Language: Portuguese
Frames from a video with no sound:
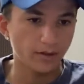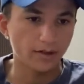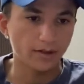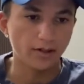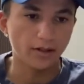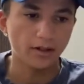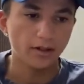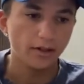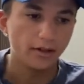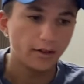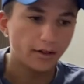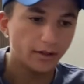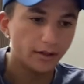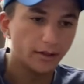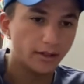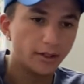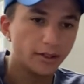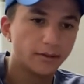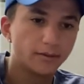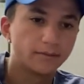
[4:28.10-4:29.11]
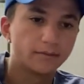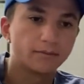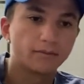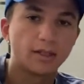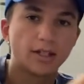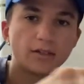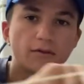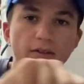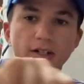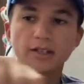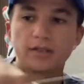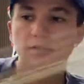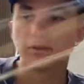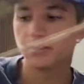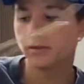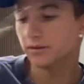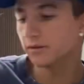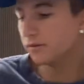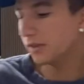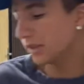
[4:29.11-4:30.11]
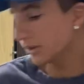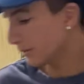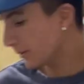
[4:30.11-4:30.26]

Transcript: é mais fácil eu fazer